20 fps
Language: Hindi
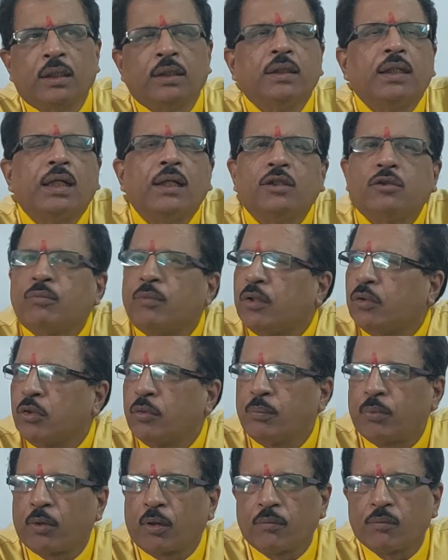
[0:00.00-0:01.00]
या इसमें
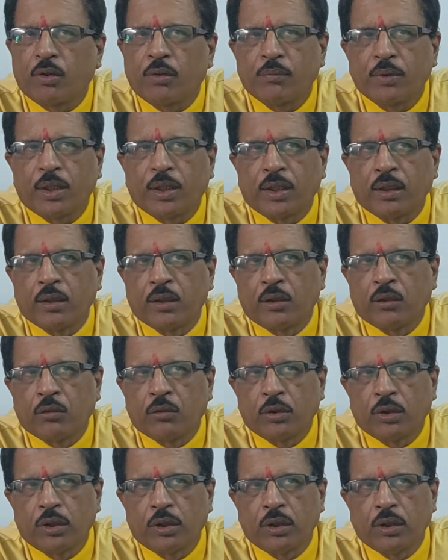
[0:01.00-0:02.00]
कोई प्रॉब्लम है
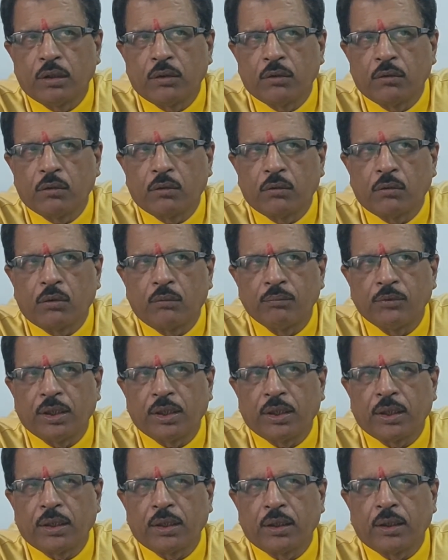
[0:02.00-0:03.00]
तो इन अंगों को हम
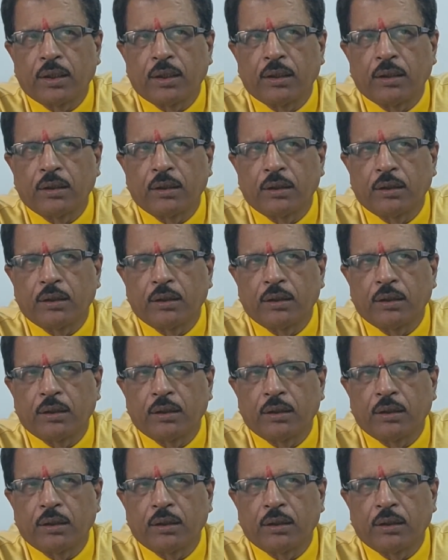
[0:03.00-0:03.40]
देखेंगे